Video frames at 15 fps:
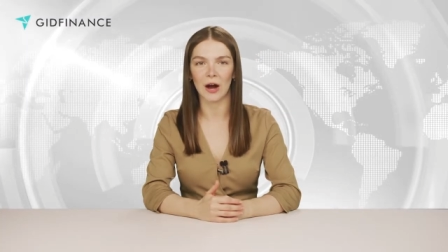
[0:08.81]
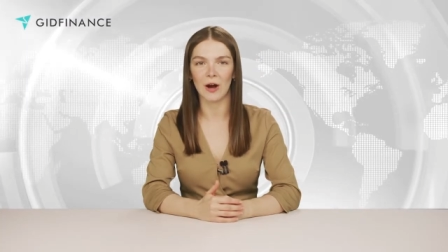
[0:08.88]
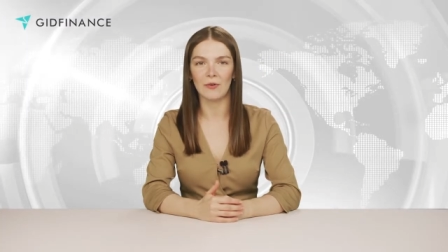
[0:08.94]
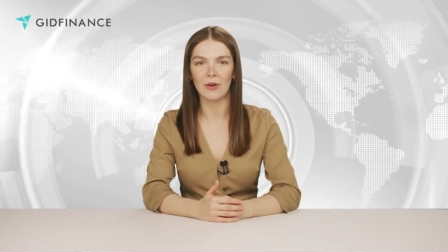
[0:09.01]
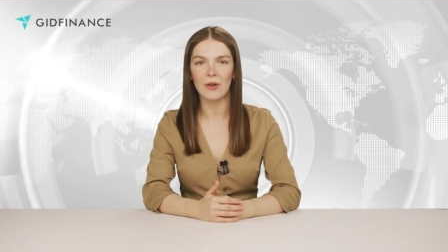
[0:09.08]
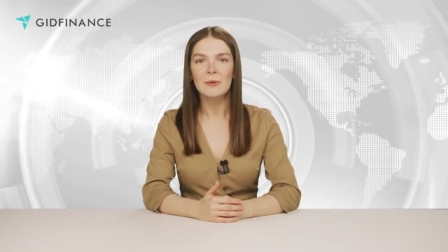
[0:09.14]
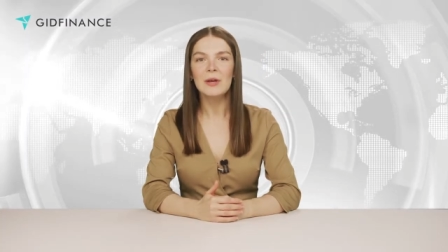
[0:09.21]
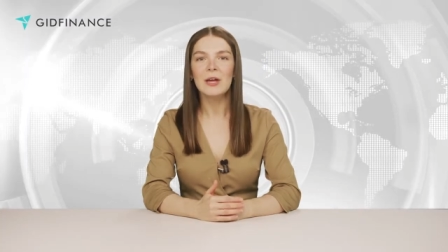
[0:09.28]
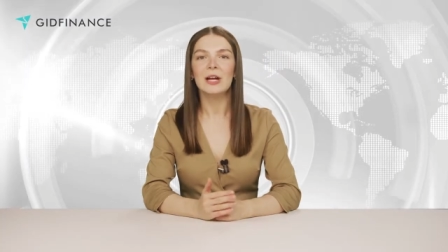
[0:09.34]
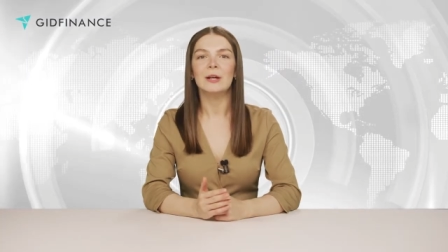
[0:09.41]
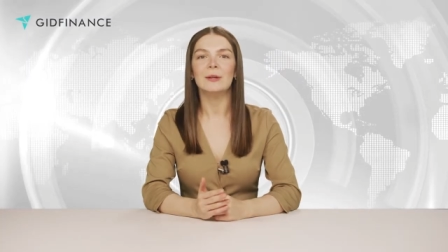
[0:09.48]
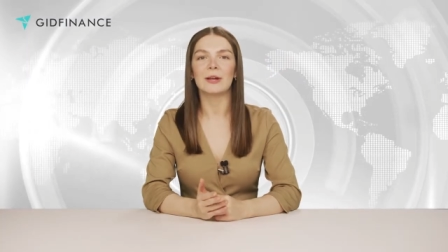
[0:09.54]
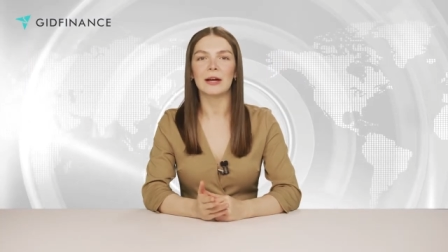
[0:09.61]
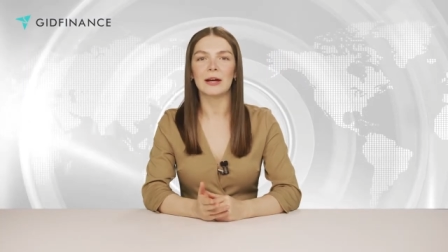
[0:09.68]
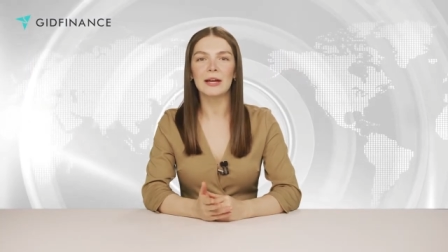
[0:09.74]
Вопрос
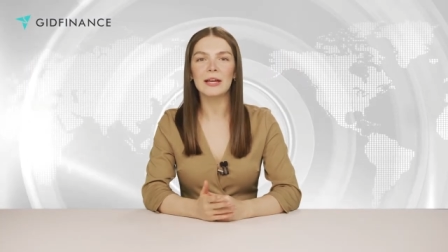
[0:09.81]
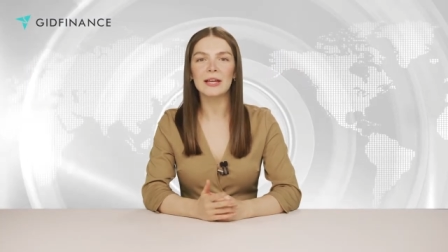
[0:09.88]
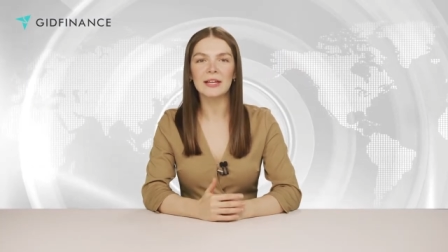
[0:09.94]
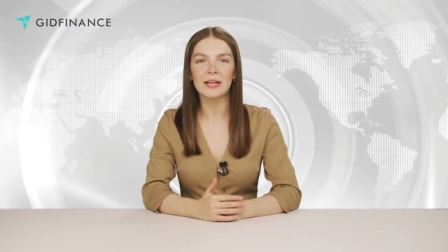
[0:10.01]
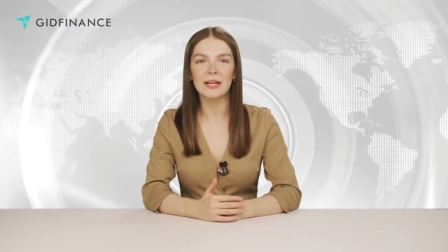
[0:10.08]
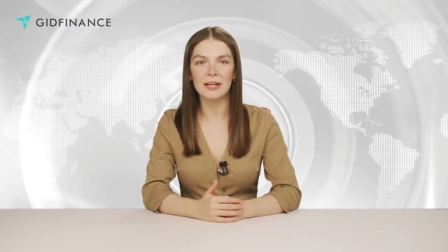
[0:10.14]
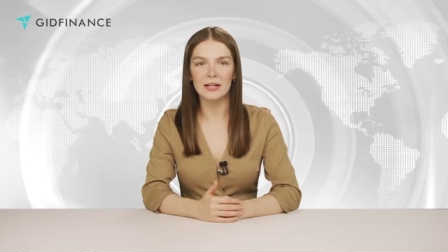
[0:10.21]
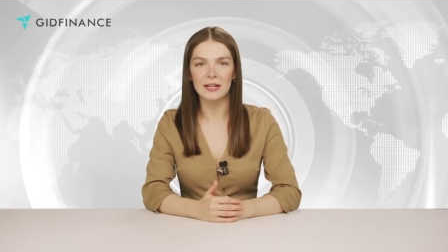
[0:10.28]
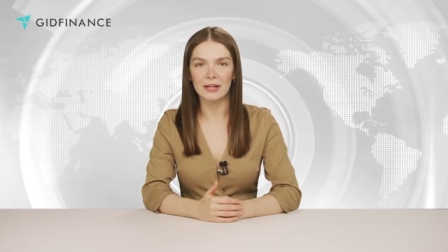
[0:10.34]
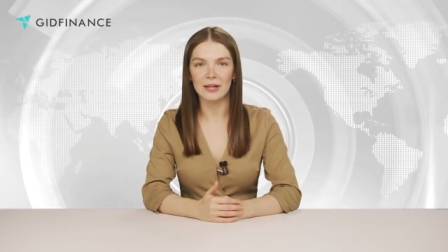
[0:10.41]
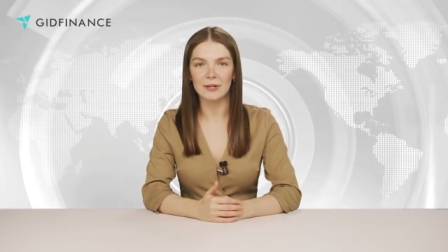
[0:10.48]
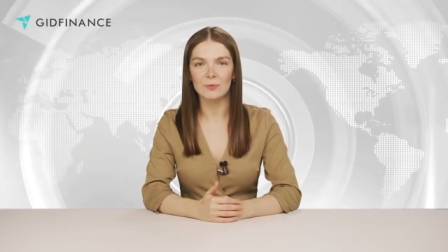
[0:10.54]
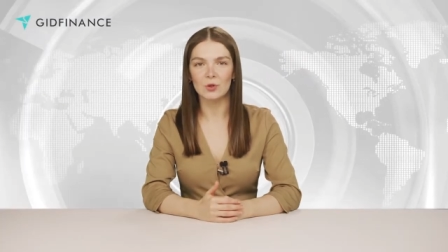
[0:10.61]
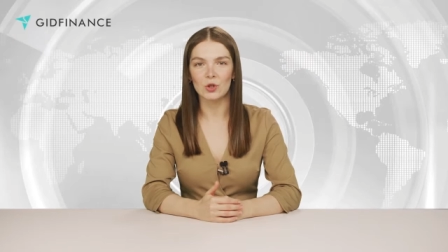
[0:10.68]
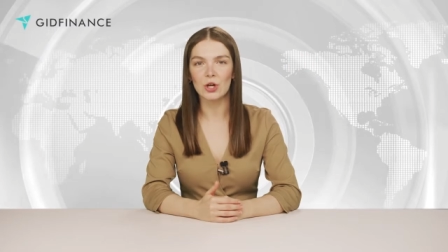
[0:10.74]
вполне
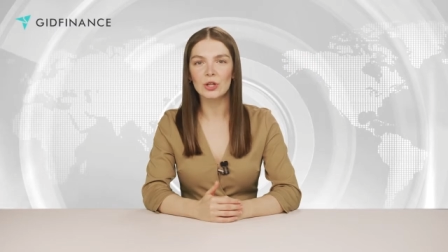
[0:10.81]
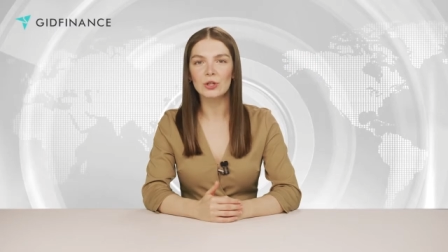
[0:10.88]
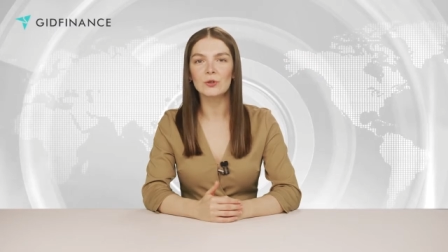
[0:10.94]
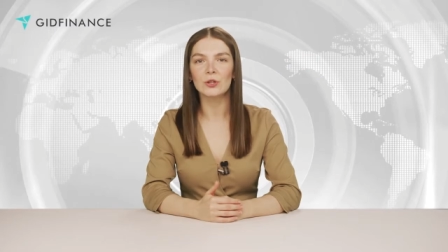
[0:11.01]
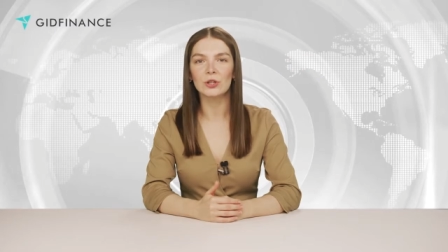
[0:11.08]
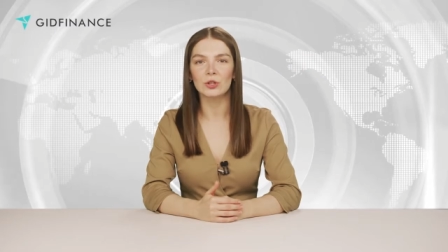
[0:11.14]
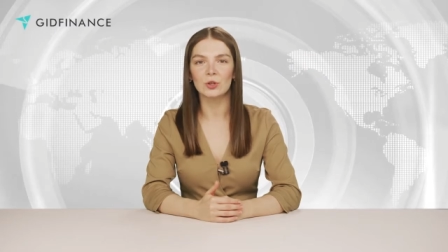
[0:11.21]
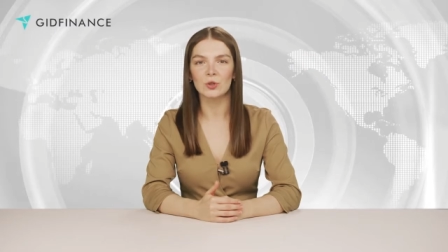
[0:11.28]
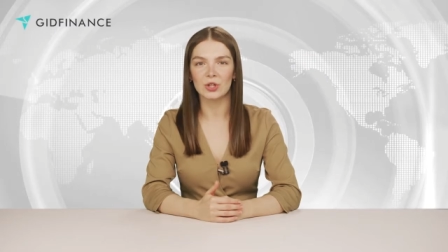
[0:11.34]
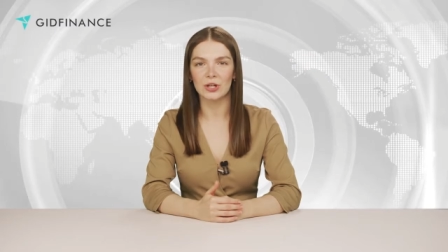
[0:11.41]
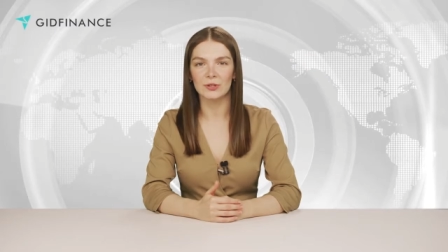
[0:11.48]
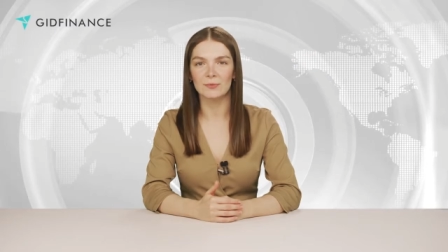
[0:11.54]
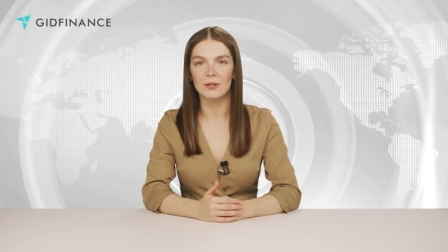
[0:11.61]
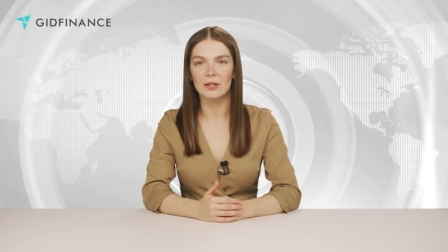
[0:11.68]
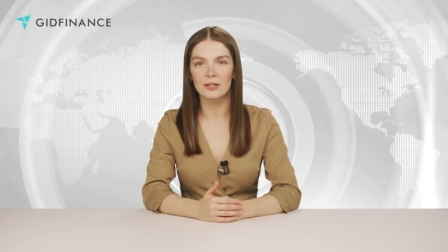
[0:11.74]
интересный, учитывая то,
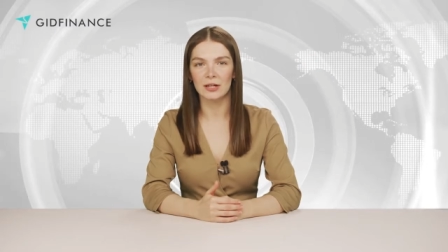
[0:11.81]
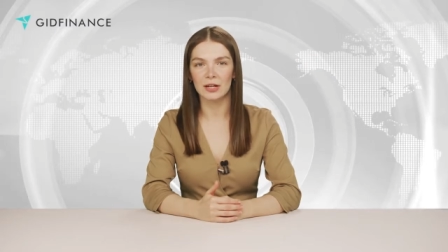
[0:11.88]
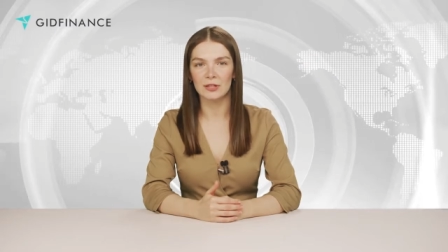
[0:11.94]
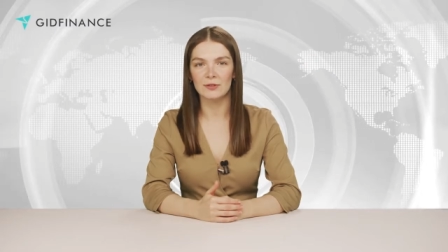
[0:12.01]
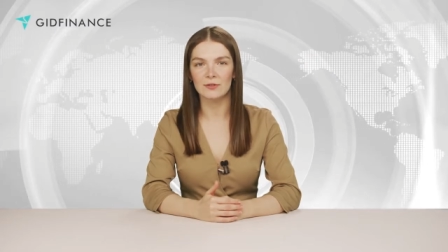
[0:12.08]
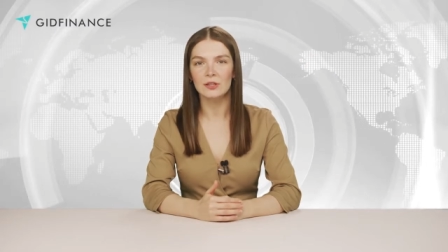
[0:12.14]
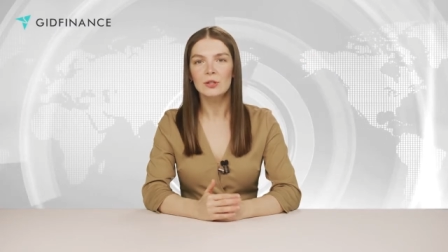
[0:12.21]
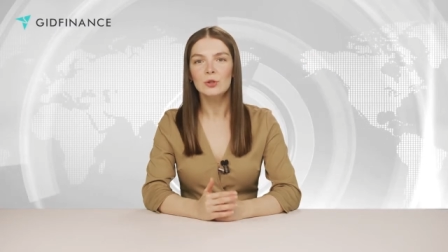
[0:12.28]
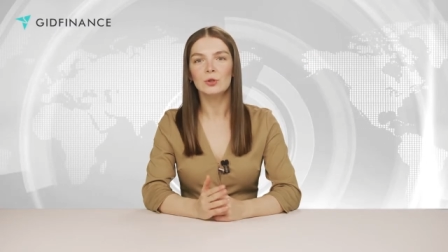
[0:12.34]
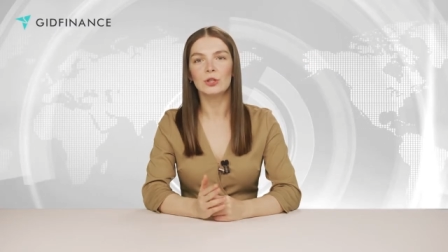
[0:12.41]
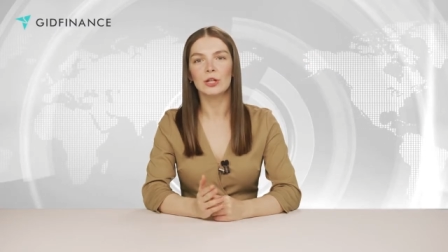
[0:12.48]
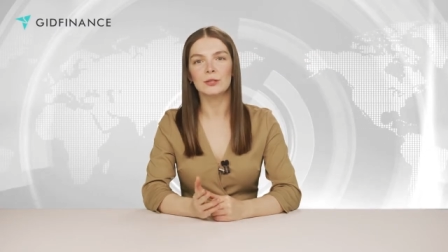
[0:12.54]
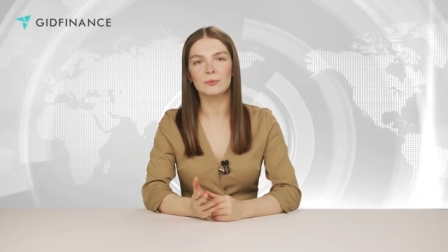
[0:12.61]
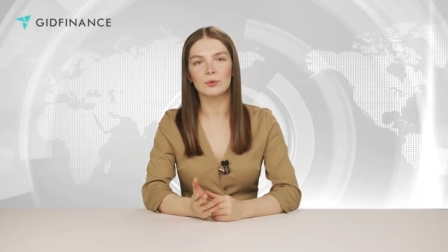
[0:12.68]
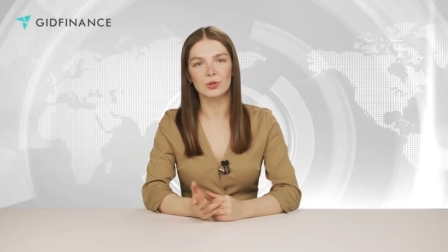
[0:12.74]
как банки
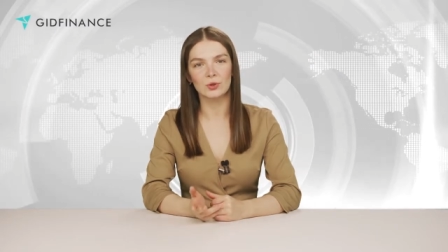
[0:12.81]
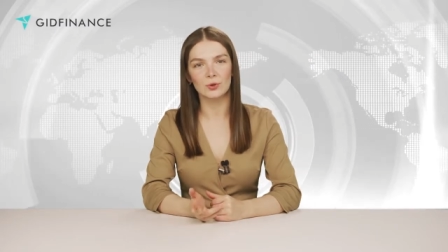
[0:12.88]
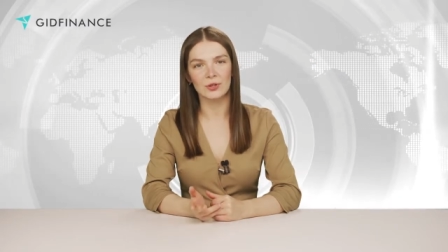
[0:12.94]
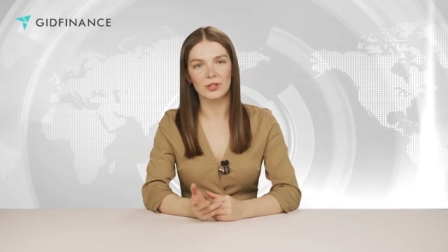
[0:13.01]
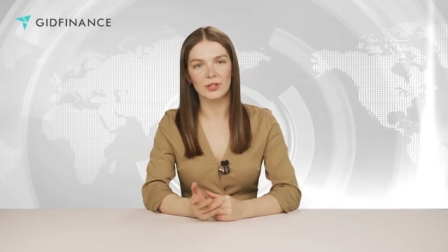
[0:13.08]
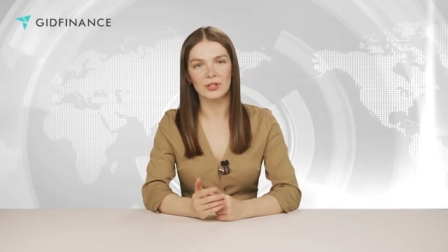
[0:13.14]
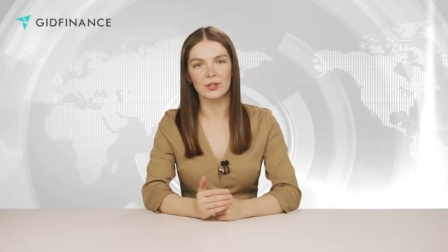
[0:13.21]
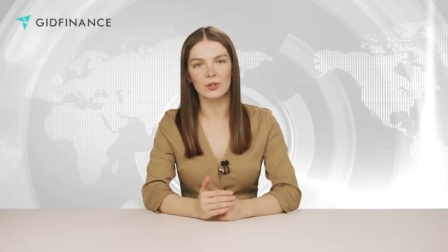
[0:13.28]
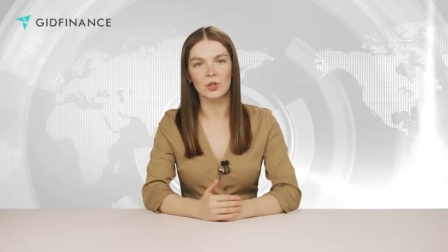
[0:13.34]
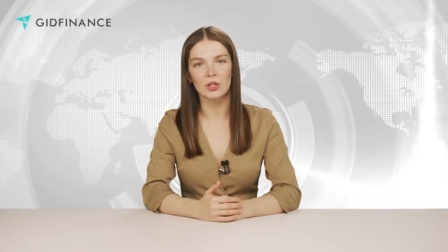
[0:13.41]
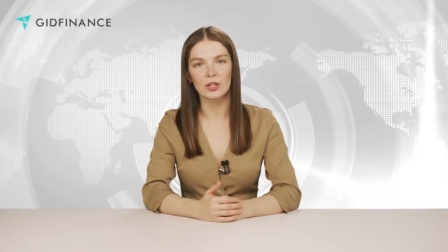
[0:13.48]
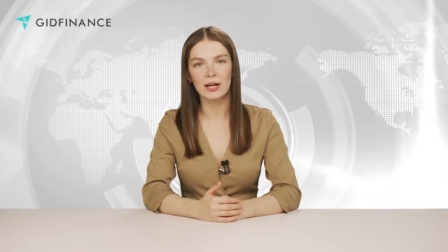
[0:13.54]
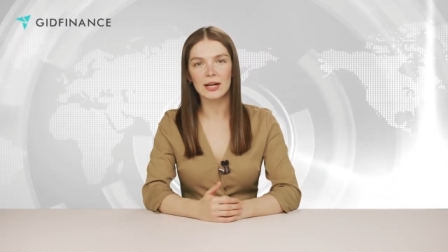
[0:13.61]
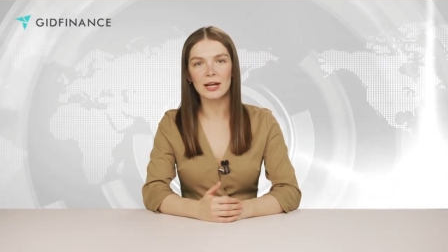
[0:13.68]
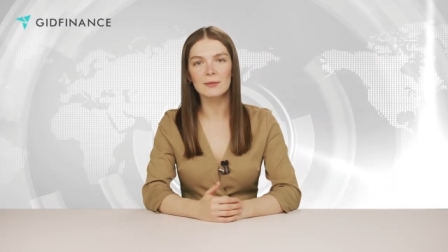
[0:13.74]
ведут работу с
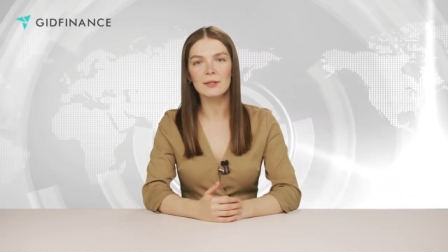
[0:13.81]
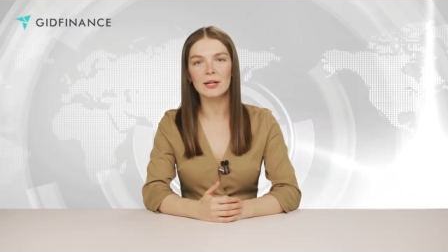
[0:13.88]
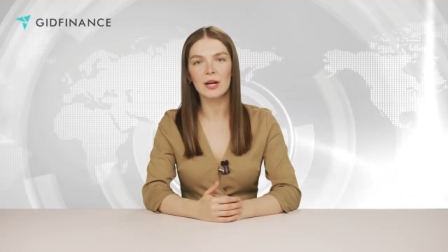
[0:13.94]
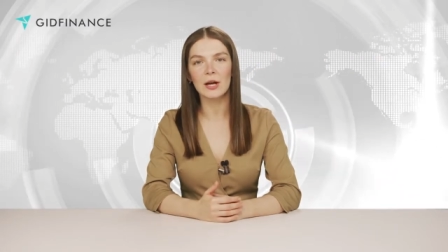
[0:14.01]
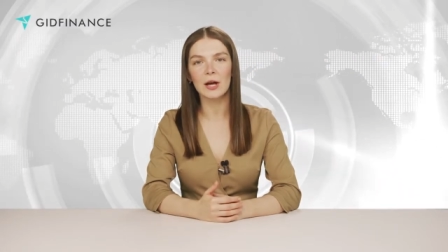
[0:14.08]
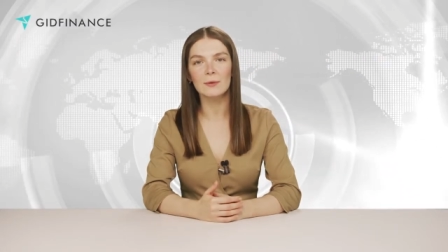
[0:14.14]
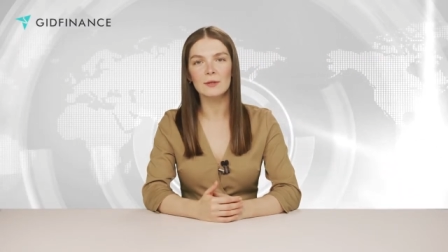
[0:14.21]
должниками.